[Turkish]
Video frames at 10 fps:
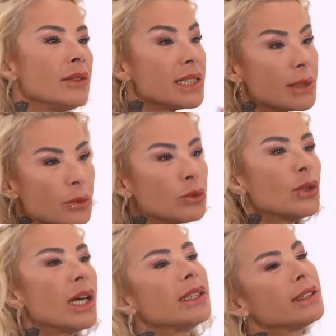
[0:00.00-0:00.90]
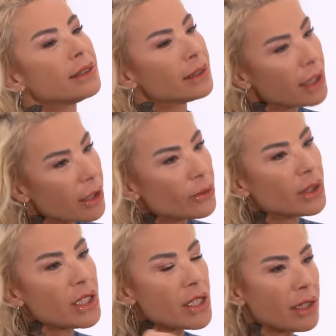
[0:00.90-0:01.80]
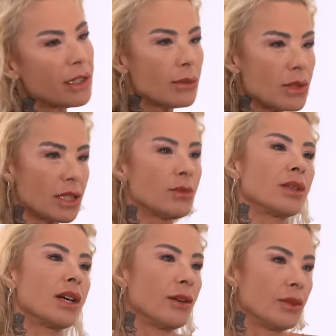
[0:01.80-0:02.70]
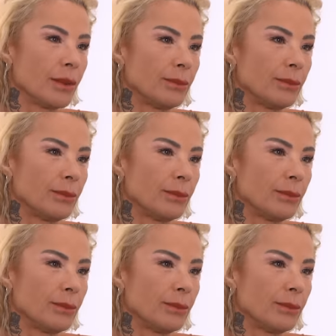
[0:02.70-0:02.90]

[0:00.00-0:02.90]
ve spiritüel taraflara çekilebilecek bir kavram.